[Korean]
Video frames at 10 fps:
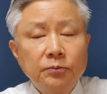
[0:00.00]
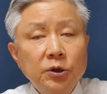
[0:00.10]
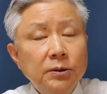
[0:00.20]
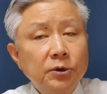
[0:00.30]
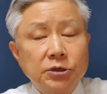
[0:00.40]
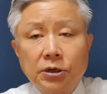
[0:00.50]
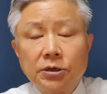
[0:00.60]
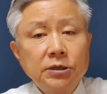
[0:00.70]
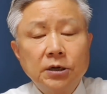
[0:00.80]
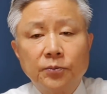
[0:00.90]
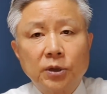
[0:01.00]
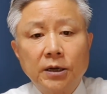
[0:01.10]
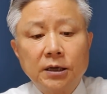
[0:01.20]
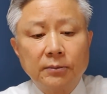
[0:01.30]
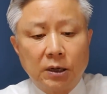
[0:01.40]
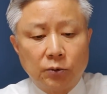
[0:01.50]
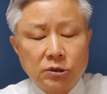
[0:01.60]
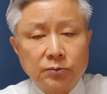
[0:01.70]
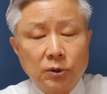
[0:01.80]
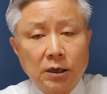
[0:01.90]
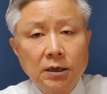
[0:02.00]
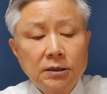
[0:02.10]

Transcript: 믿음이 전혀 없다 이렇게 말하고 있습니다.